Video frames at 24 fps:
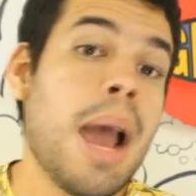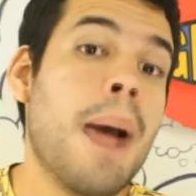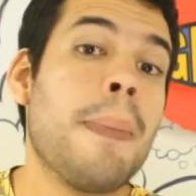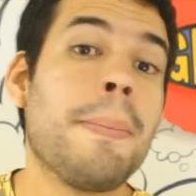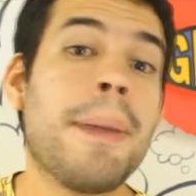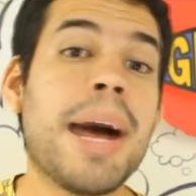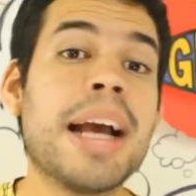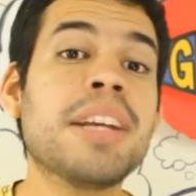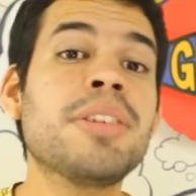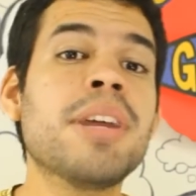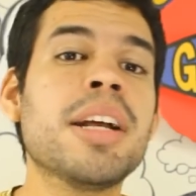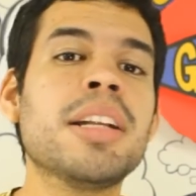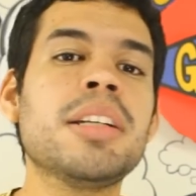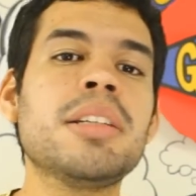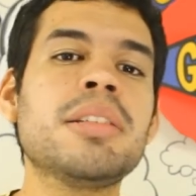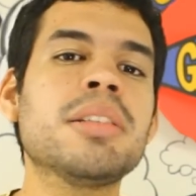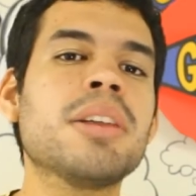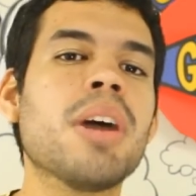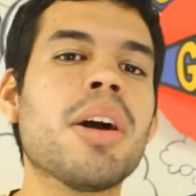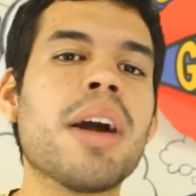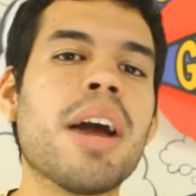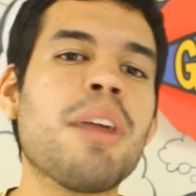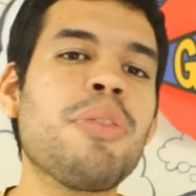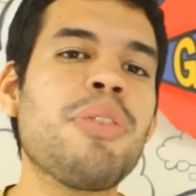Mas não é disso
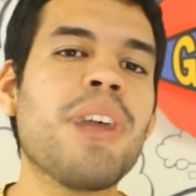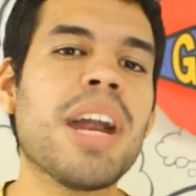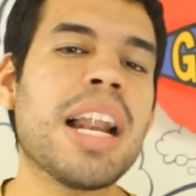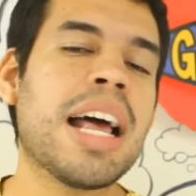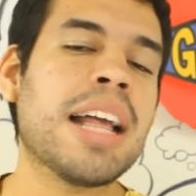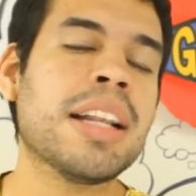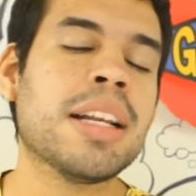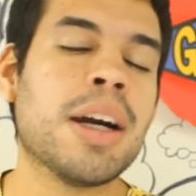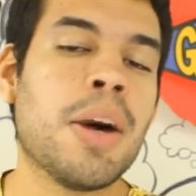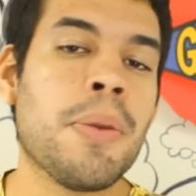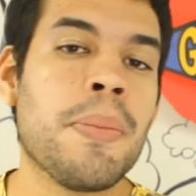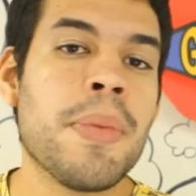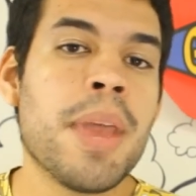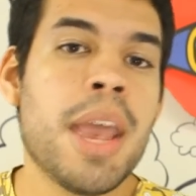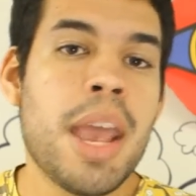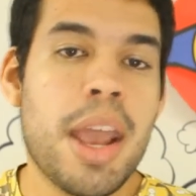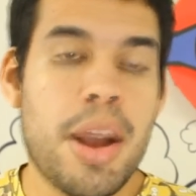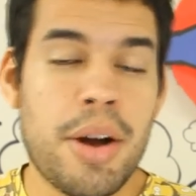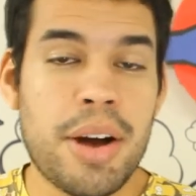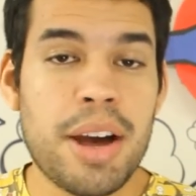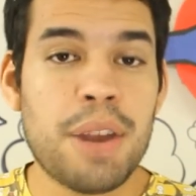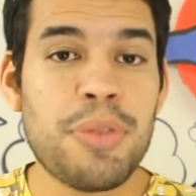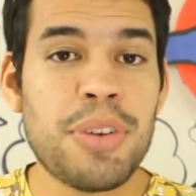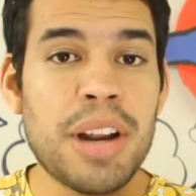que eu quero falar não.
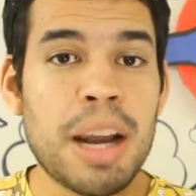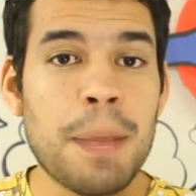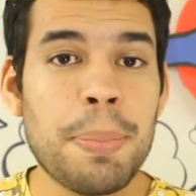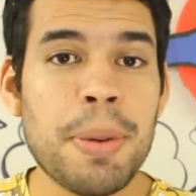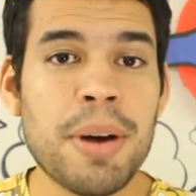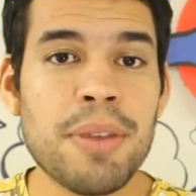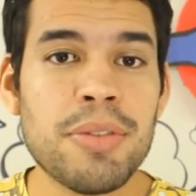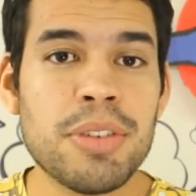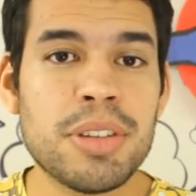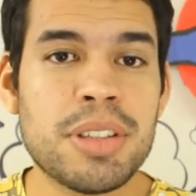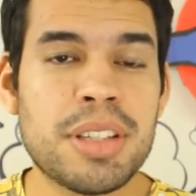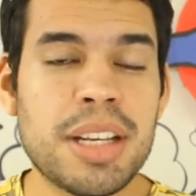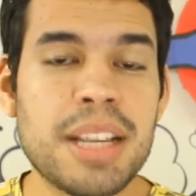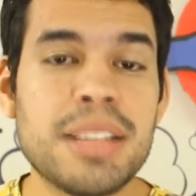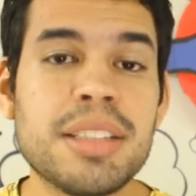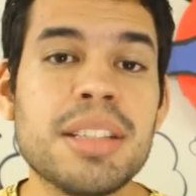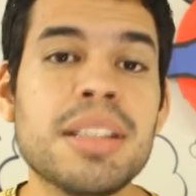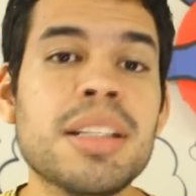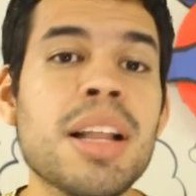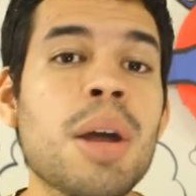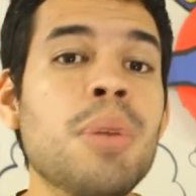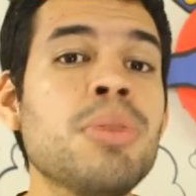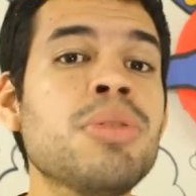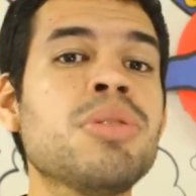Eu quero falar para vocês que
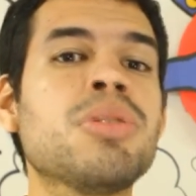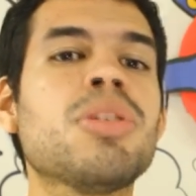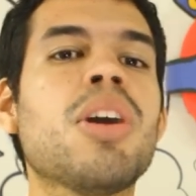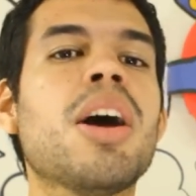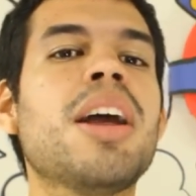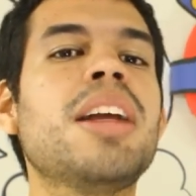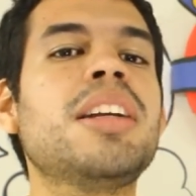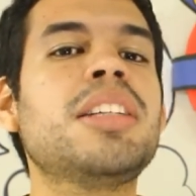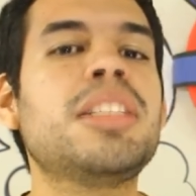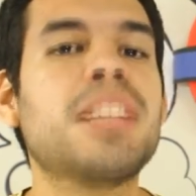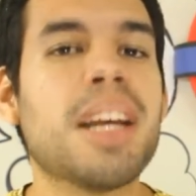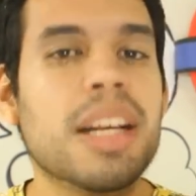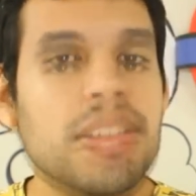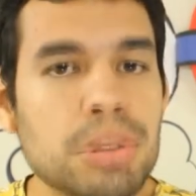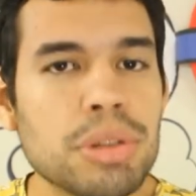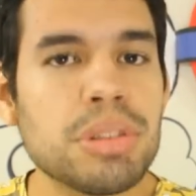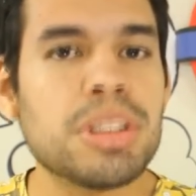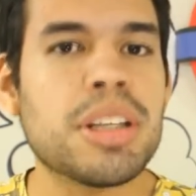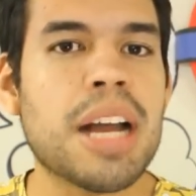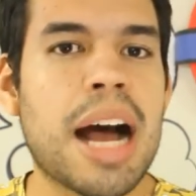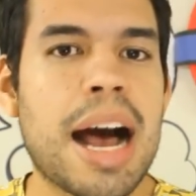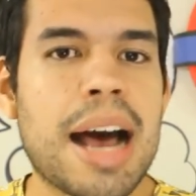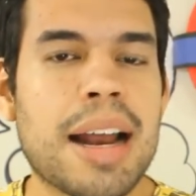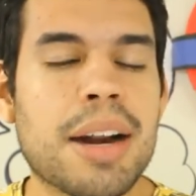não só eles te
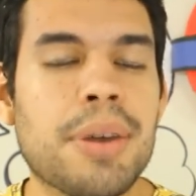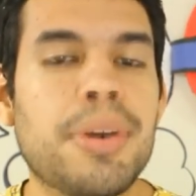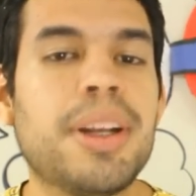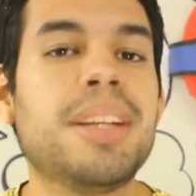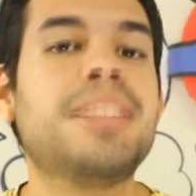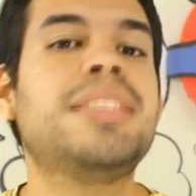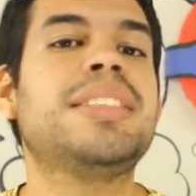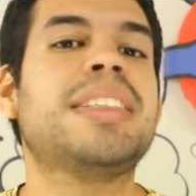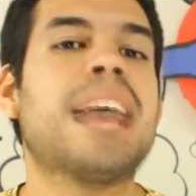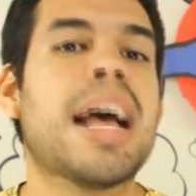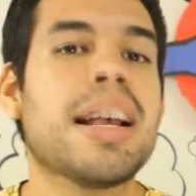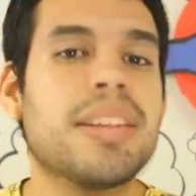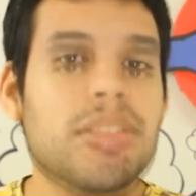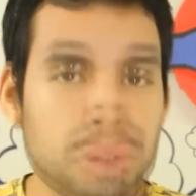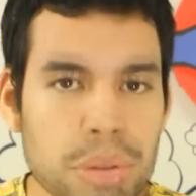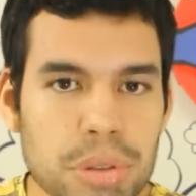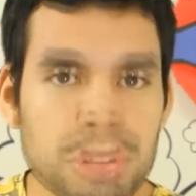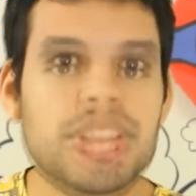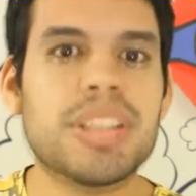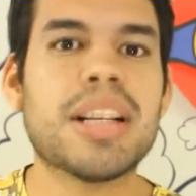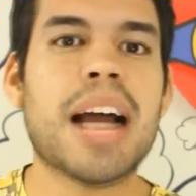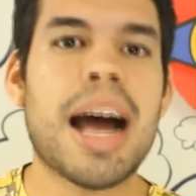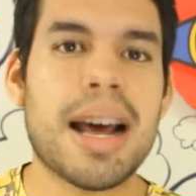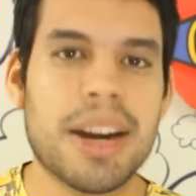assustaram, eles se
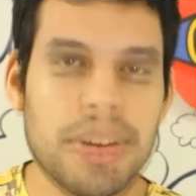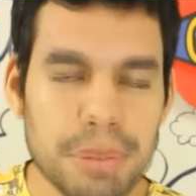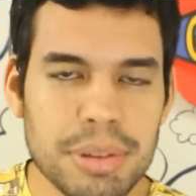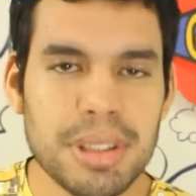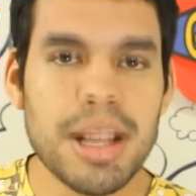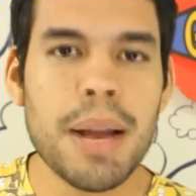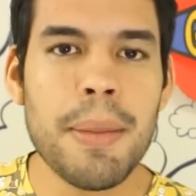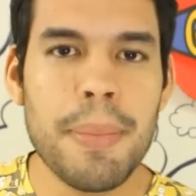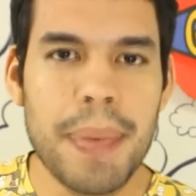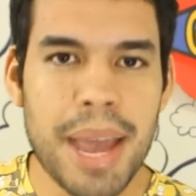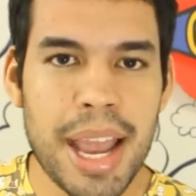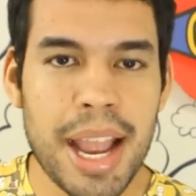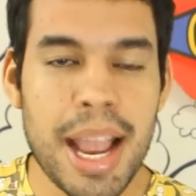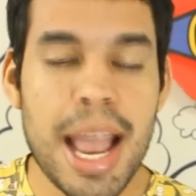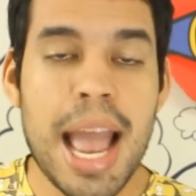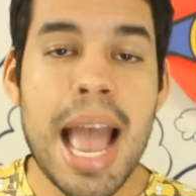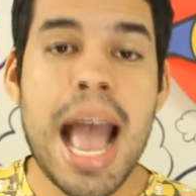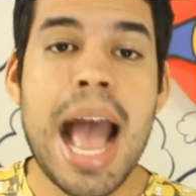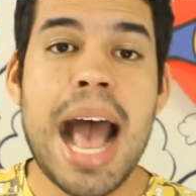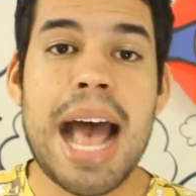assustaram também.